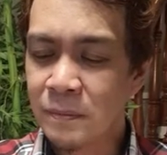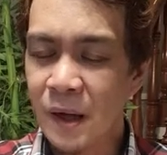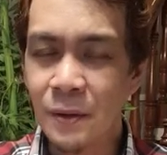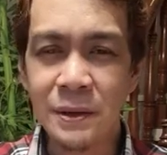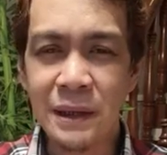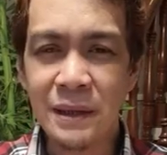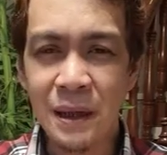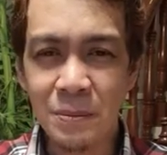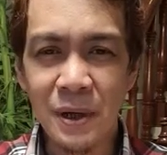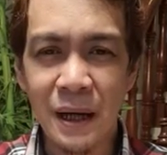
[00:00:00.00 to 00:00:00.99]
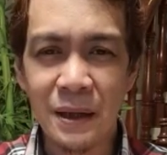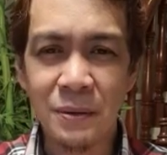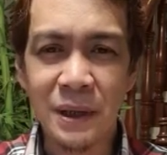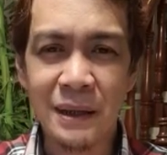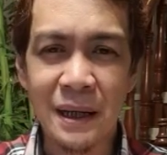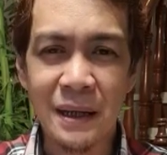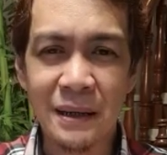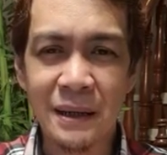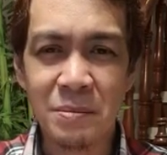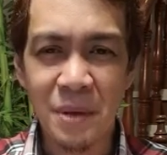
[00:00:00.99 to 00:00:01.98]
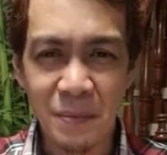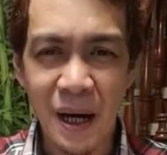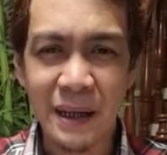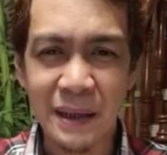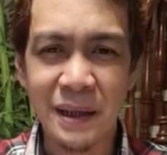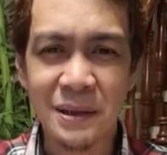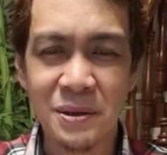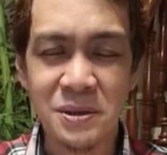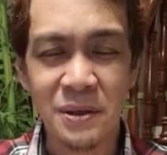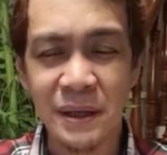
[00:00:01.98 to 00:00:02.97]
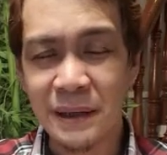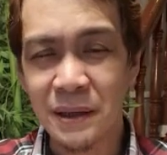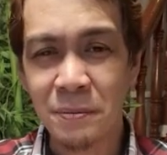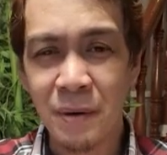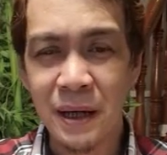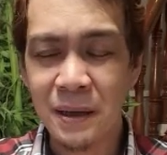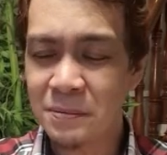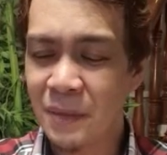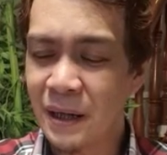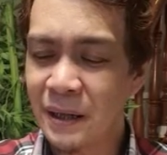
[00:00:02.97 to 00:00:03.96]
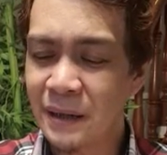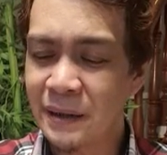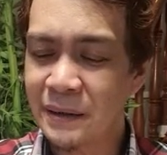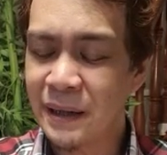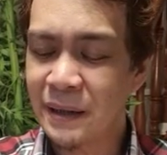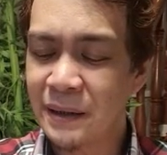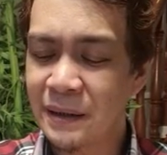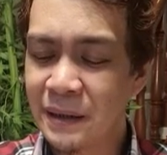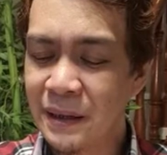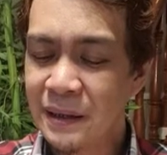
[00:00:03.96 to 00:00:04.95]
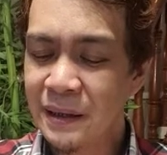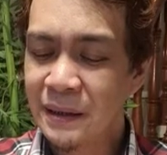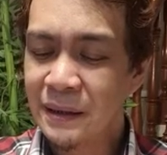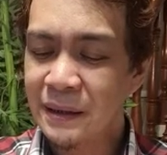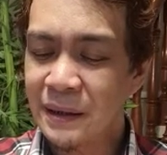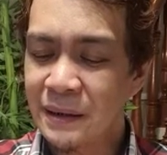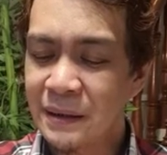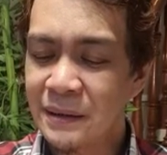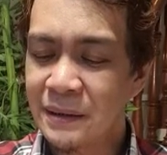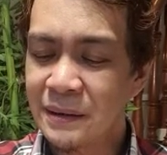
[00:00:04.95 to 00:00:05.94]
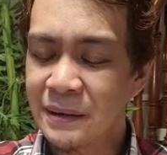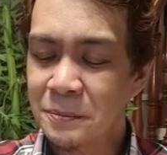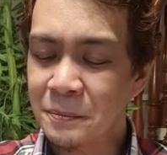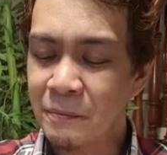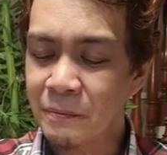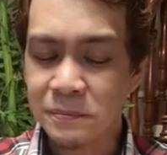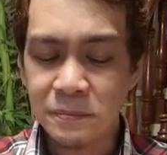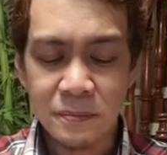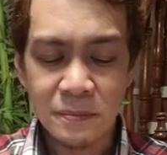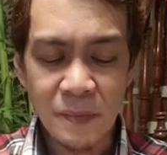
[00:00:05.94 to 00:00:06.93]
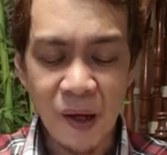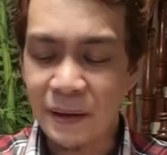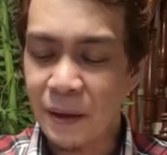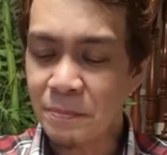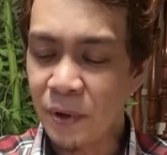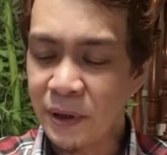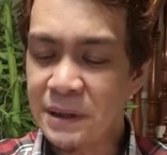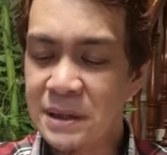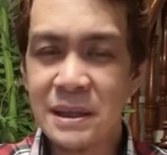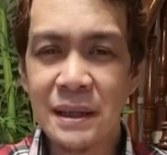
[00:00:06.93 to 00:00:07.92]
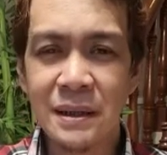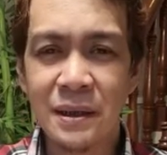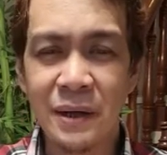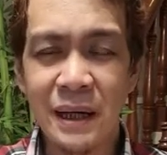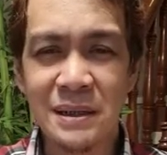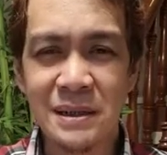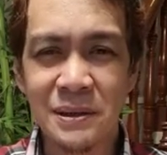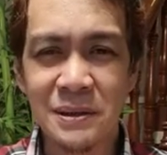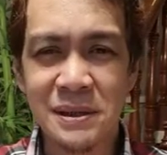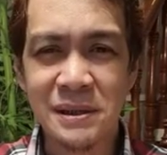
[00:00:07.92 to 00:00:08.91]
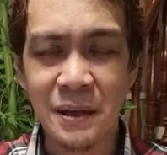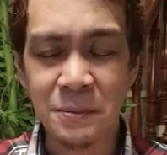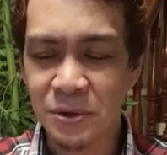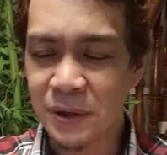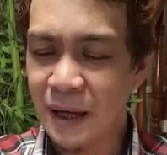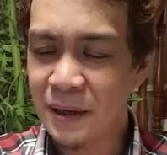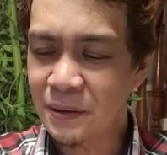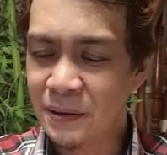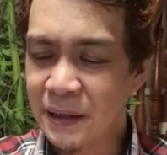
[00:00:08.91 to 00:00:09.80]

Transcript: kung hindi mo gagawin ang limang bagay na ito. So another five uh, na uh, na points. Okay, so start po tayo.